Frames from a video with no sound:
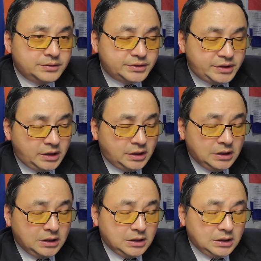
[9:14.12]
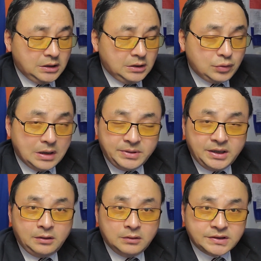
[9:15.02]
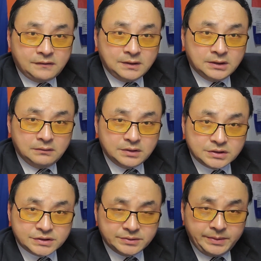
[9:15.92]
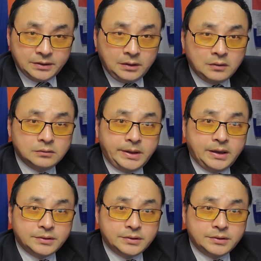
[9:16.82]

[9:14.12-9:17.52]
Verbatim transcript: 这个短片呢，我将放在我这个视频的后面，